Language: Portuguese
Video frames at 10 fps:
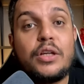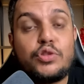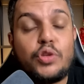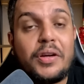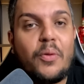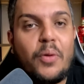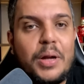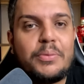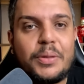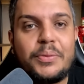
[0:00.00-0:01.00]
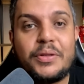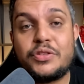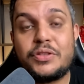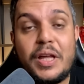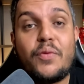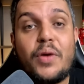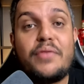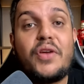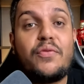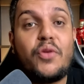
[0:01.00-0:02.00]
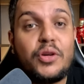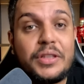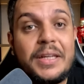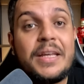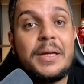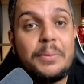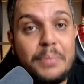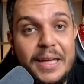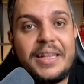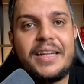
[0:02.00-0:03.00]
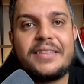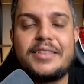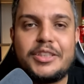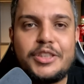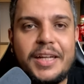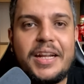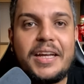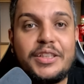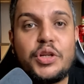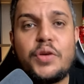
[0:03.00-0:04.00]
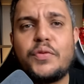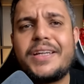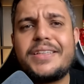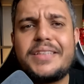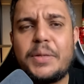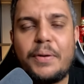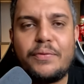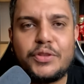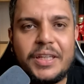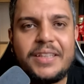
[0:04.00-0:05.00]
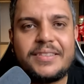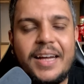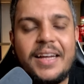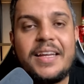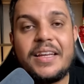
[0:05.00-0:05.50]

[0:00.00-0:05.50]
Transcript: Só que agora, meus amigos, teve uma reviravolta bem interessante lá na Índia que eu vou trazer aqui para vocês, tá?